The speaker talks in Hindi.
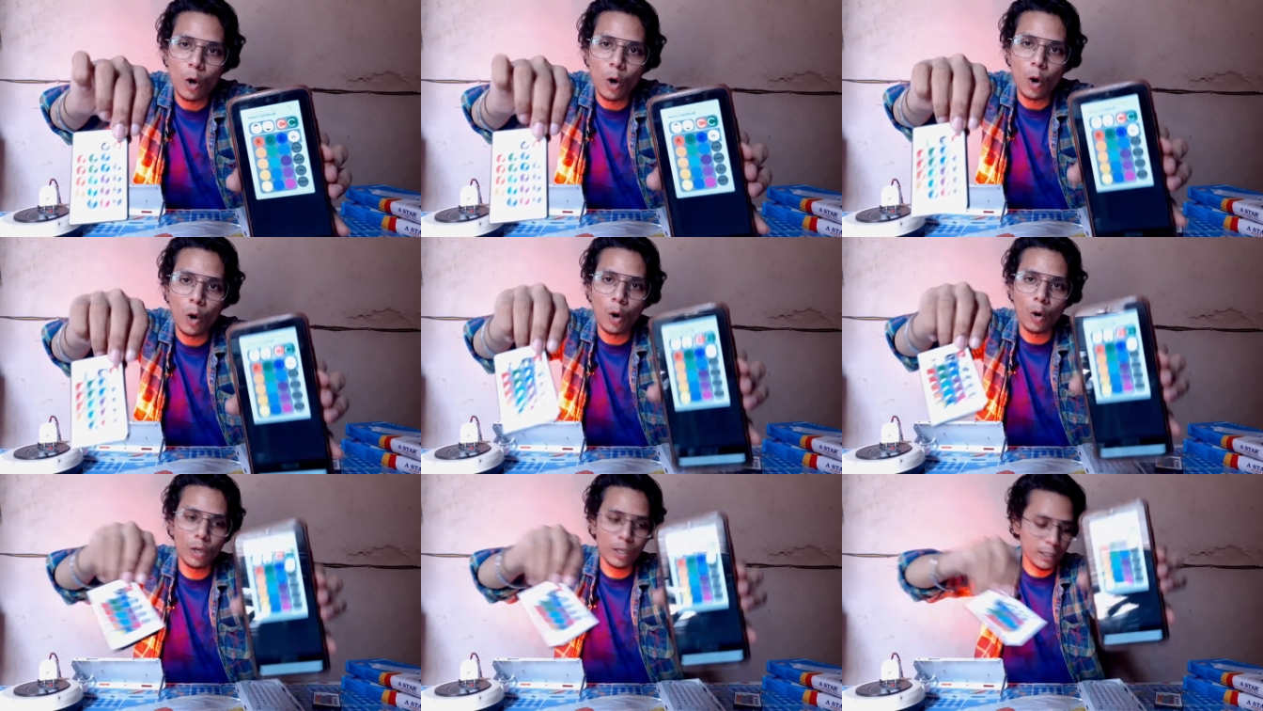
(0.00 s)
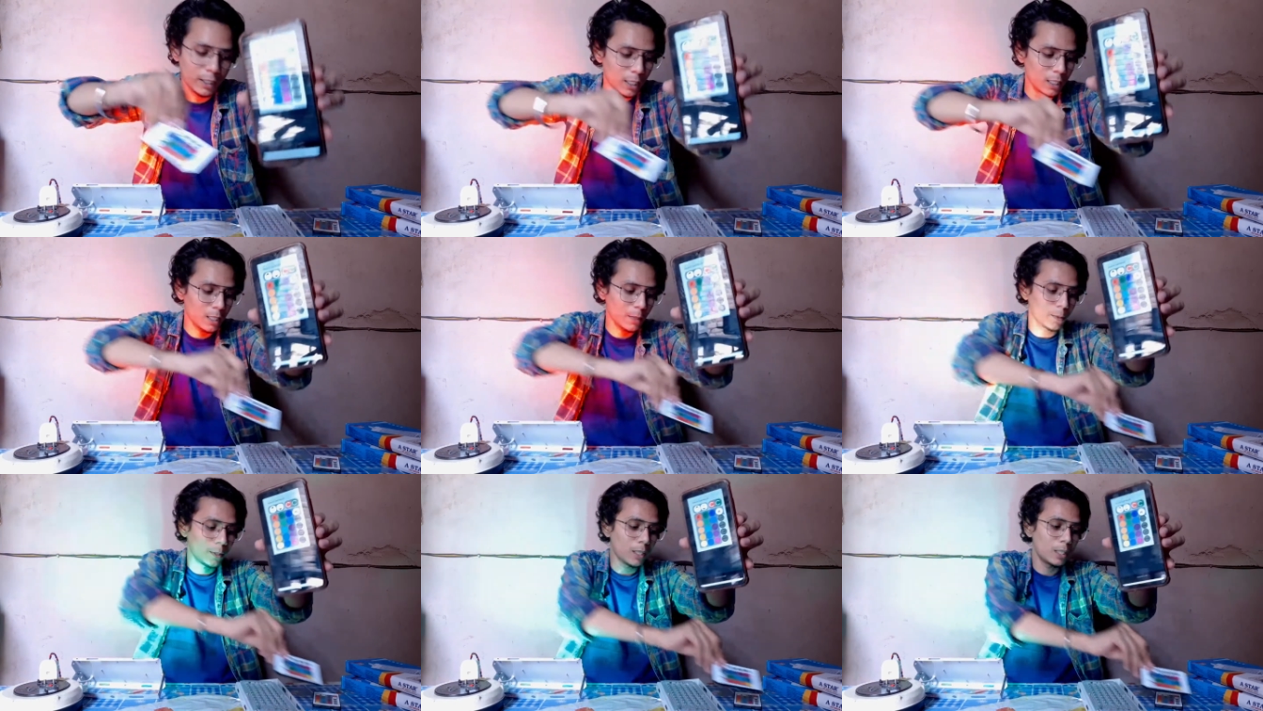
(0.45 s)
और इसकी
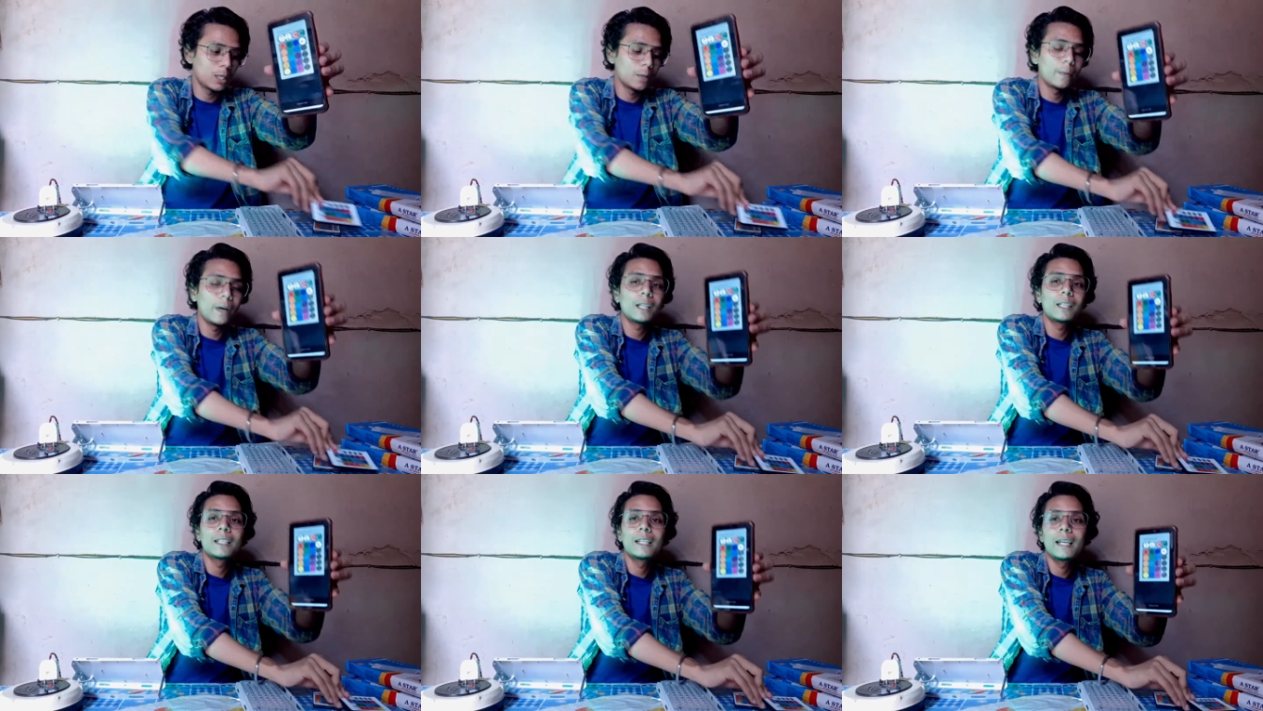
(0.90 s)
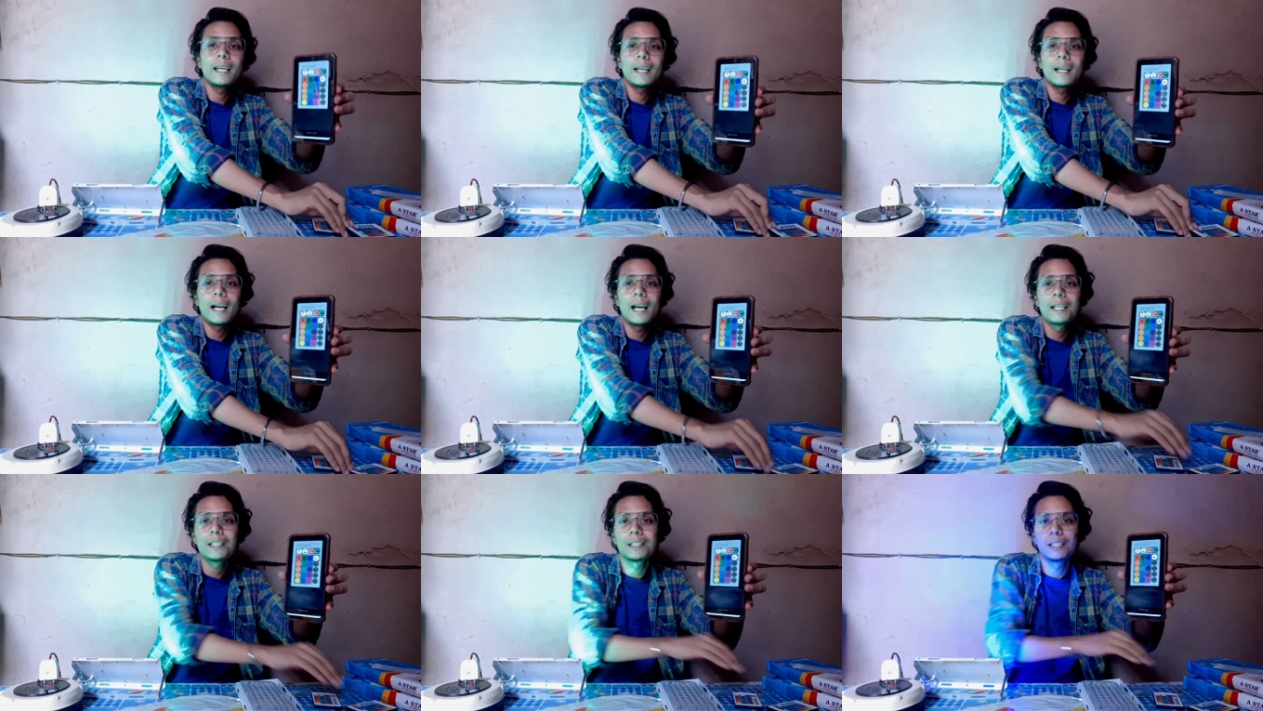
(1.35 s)
सबसे अच्छी बात यह है
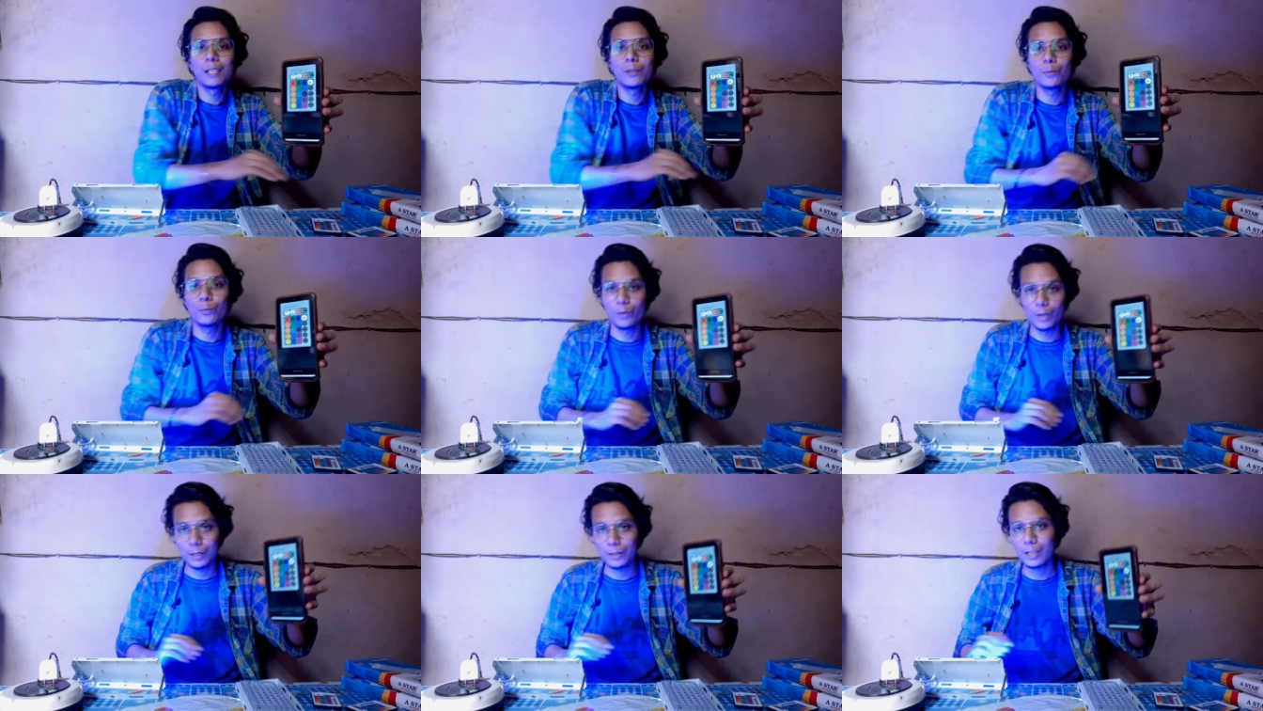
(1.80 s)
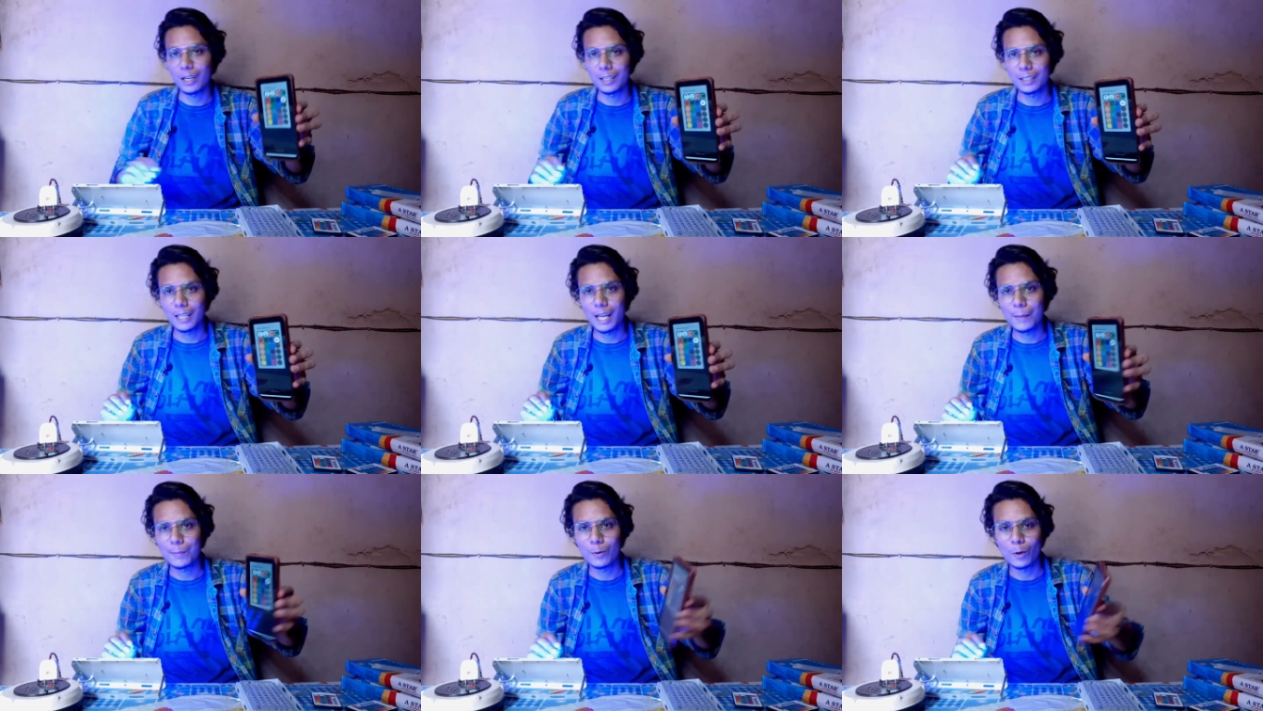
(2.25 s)
गाइज ये वर्क
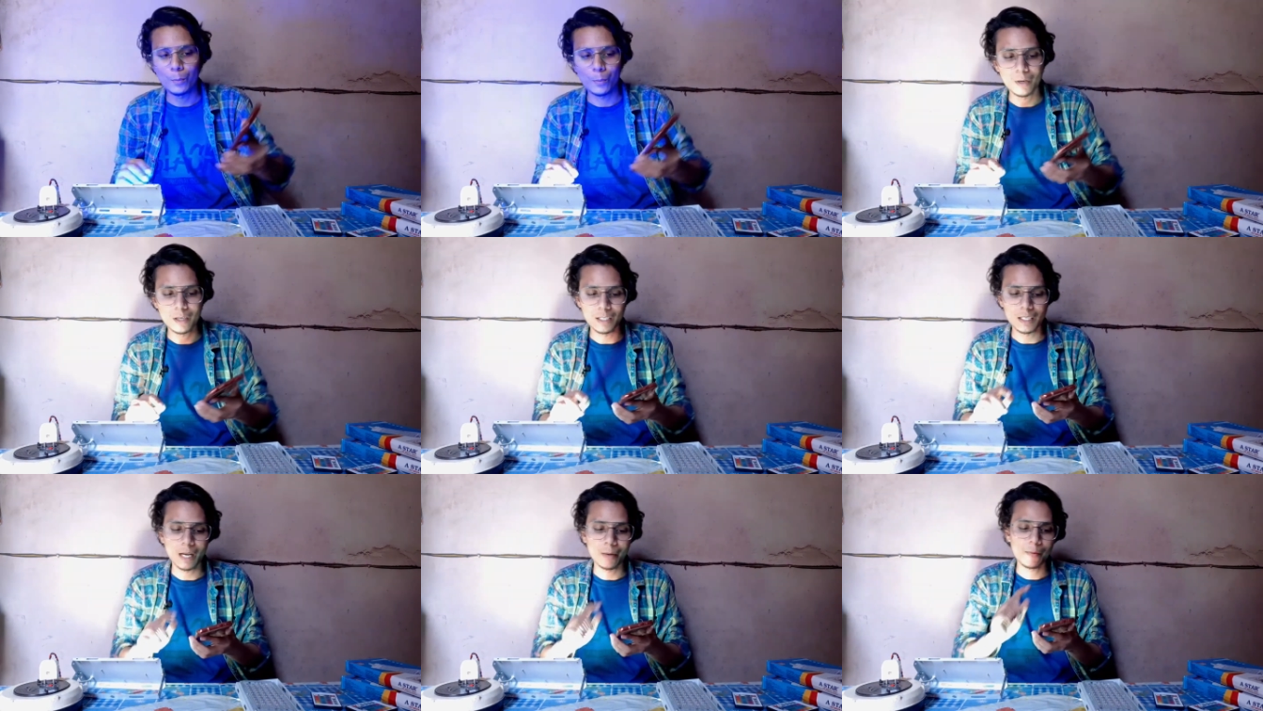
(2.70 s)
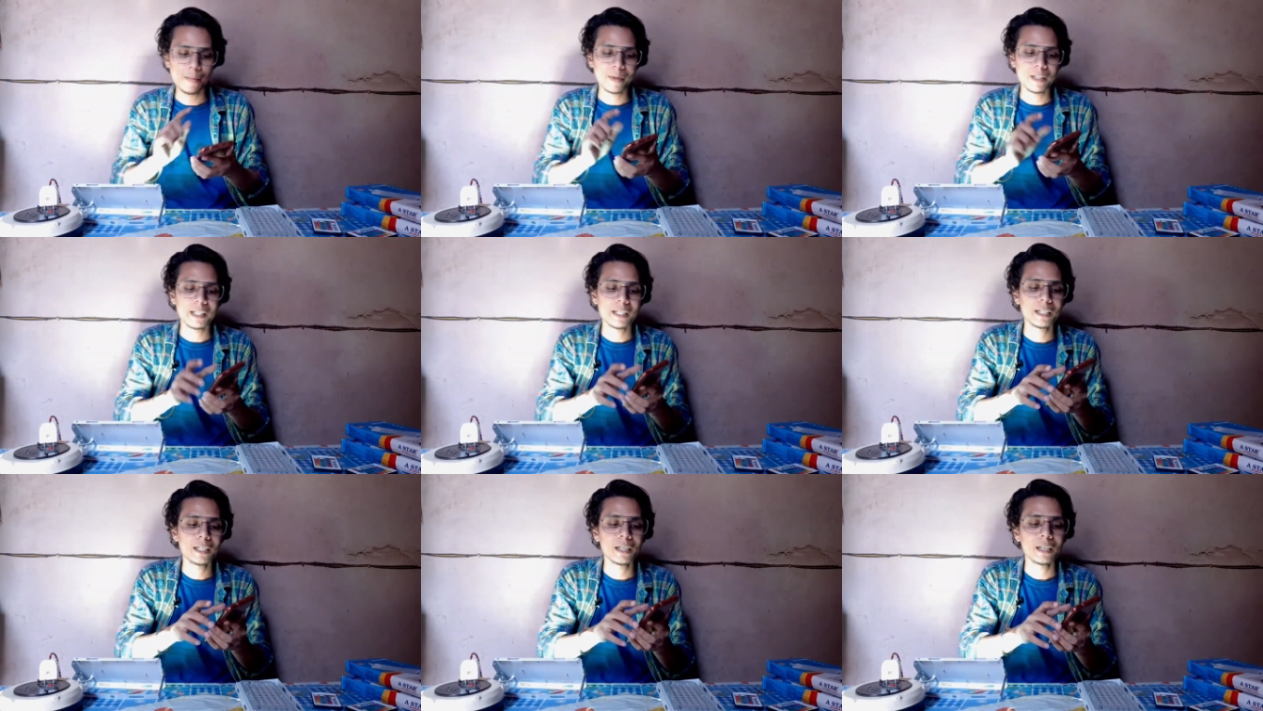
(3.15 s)
करता है प्रॉपरली अभी
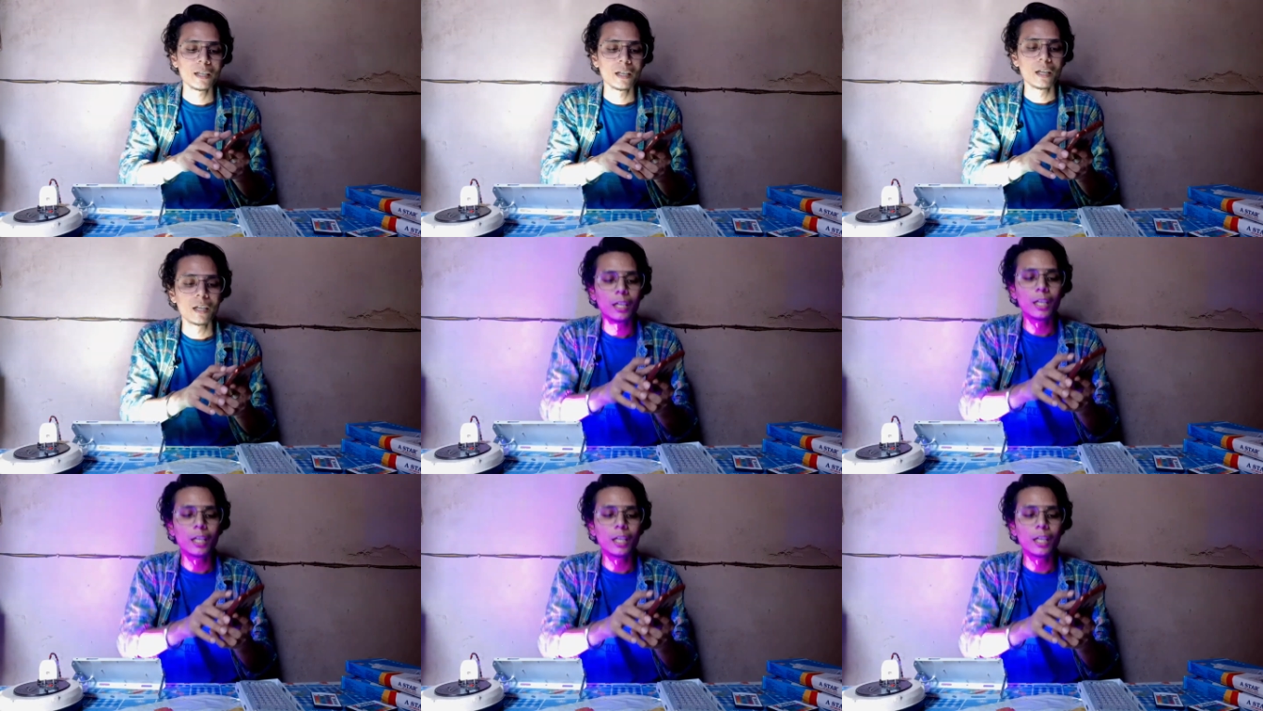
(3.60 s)
मैं देखिए